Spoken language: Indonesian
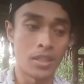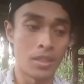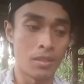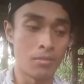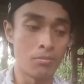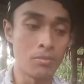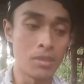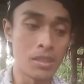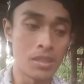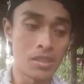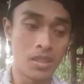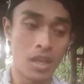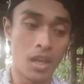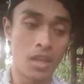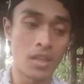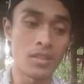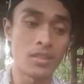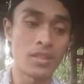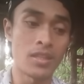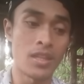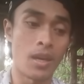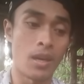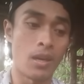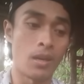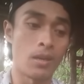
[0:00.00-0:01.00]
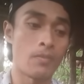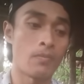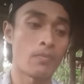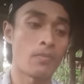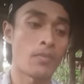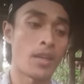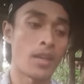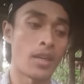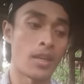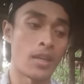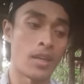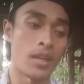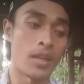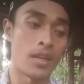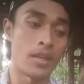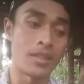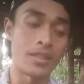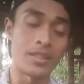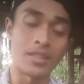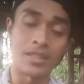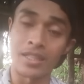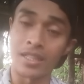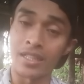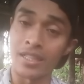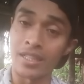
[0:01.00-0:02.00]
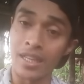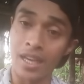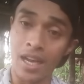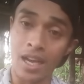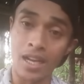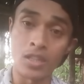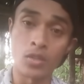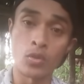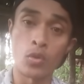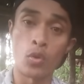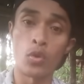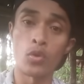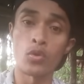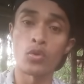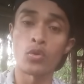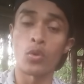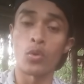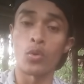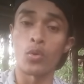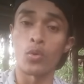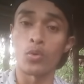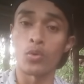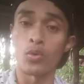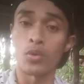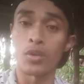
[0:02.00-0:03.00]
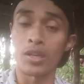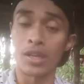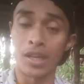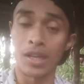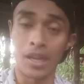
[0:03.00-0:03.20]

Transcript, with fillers: Ya misalnya ya Irene Handono,